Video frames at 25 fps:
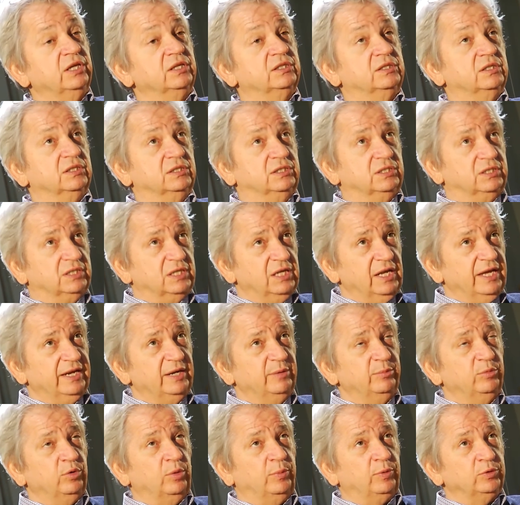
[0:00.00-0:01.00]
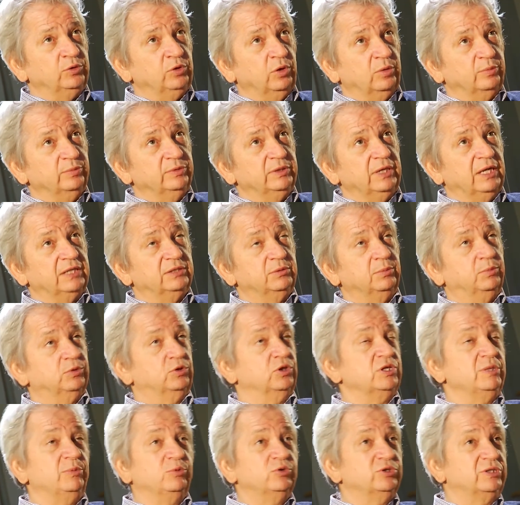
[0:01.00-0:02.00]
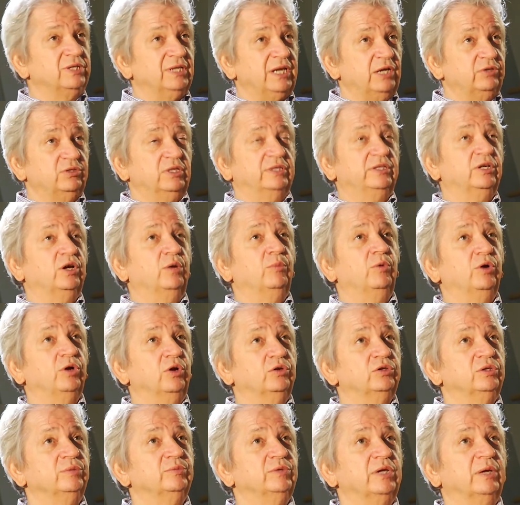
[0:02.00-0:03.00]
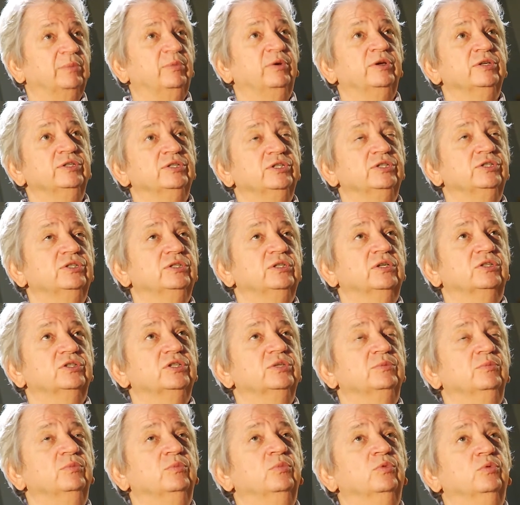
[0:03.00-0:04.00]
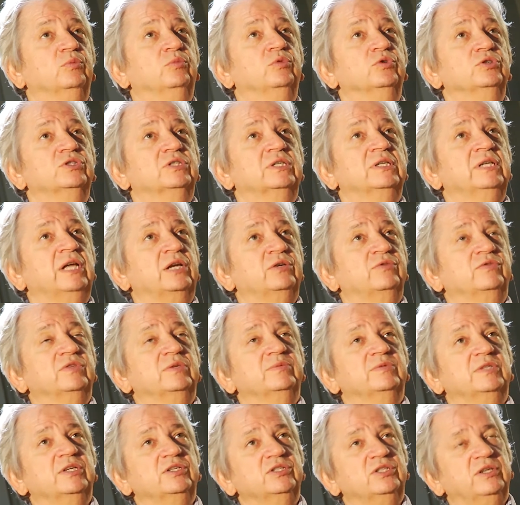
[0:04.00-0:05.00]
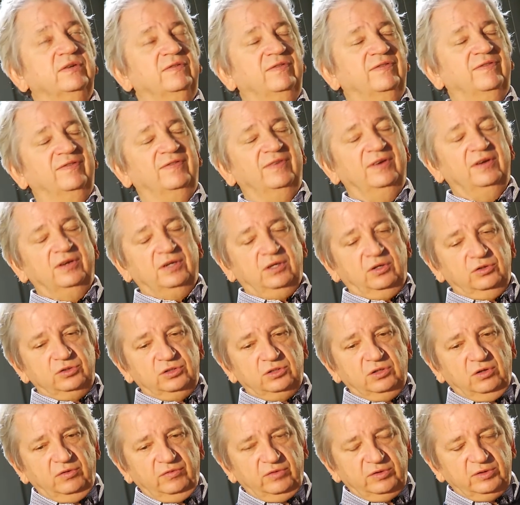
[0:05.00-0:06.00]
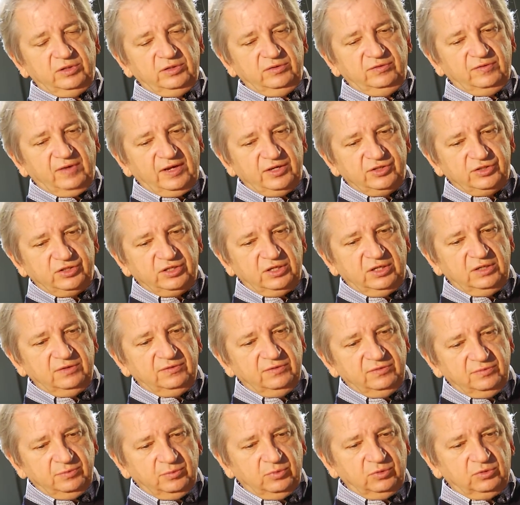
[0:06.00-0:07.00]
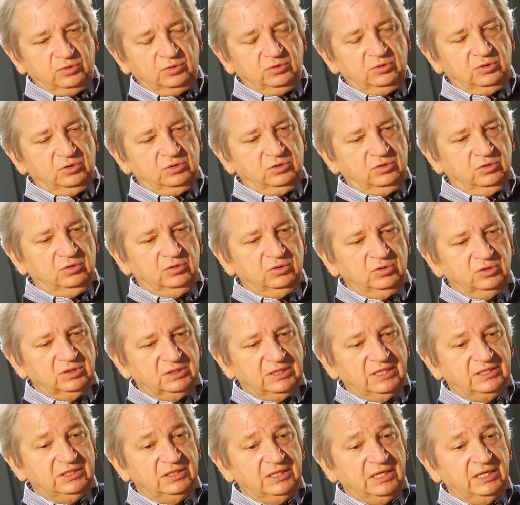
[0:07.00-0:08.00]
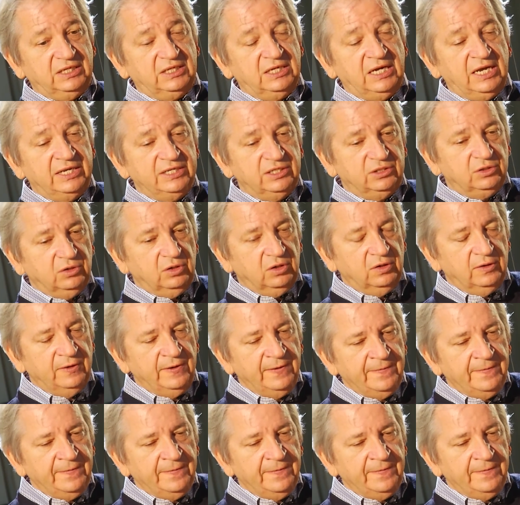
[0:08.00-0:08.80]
Z, z Killerem było podobnie, ale to, bo to nie był scenariusz, dlatego mogę o tym tak powiedzieć. Znaczy, mój scenariusz w tym sensie w końcowej fazie, bo to, to co jest na, na ekranie, to